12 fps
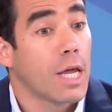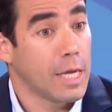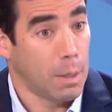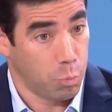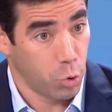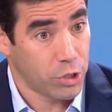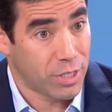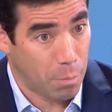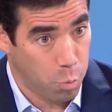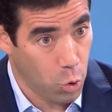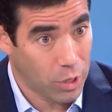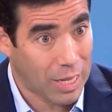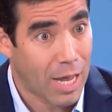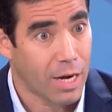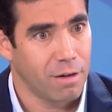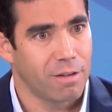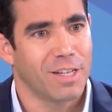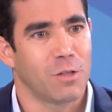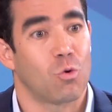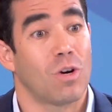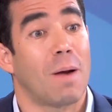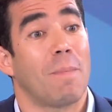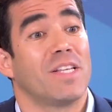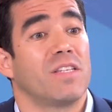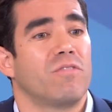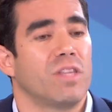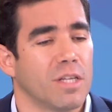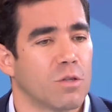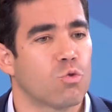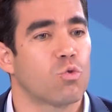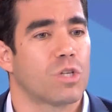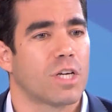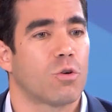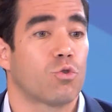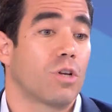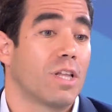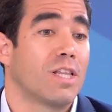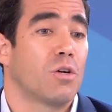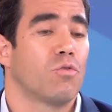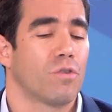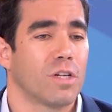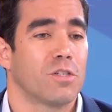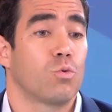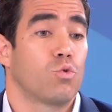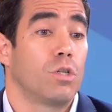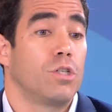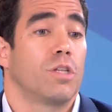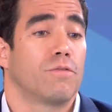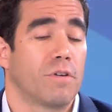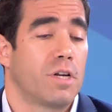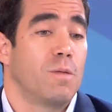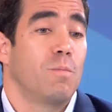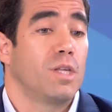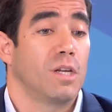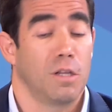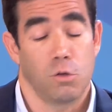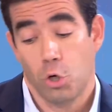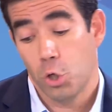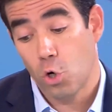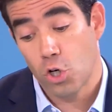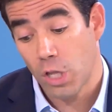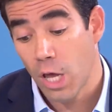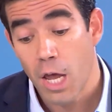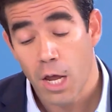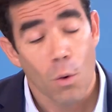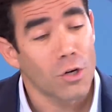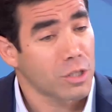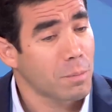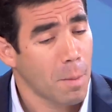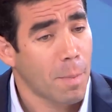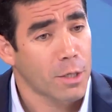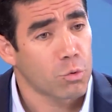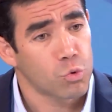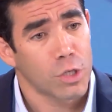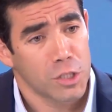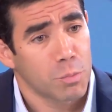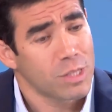e a por isso apontar e tornar mais evidentes os erros da governação socialista de Fernando Medina e de António Costa, eu acho também a é parte do sucesso.